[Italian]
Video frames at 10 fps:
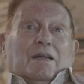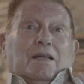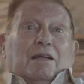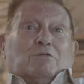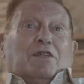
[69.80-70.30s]

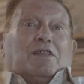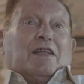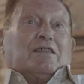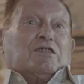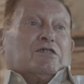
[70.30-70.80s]
È una
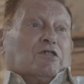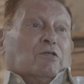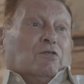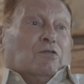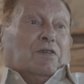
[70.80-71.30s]

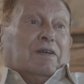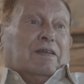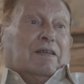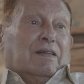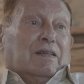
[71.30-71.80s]

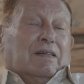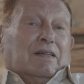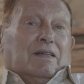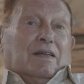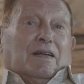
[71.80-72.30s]
tradizione
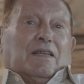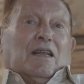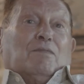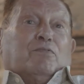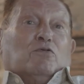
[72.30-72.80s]

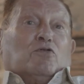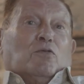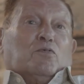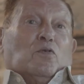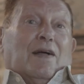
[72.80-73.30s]
era il
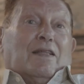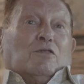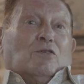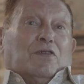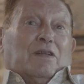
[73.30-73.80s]
punto più
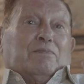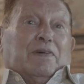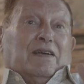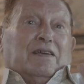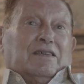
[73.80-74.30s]
alto del
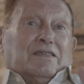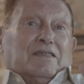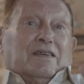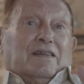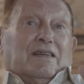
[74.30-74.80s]

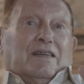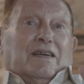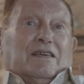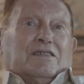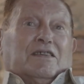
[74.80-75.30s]
paese
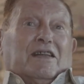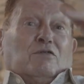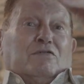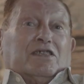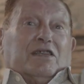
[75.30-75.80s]
e c'era
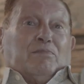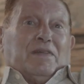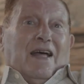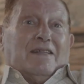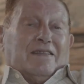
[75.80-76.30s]
questa
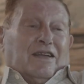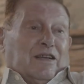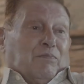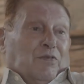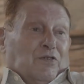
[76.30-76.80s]
pianta
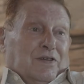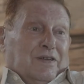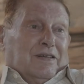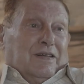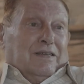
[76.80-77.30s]
che poi
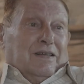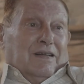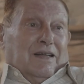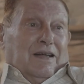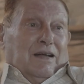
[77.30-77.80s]

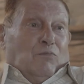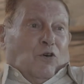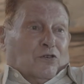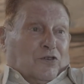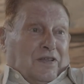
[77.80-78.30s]
è
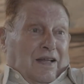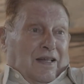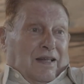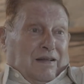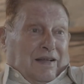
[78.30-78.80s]

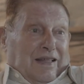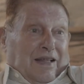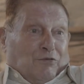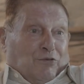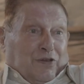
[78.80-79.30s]
morta e
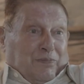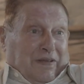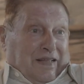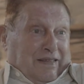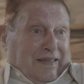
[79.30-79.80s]
l'hanno
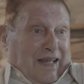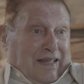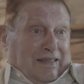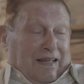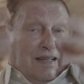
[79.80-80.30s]

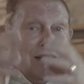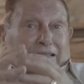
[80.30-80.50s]
ripiantata.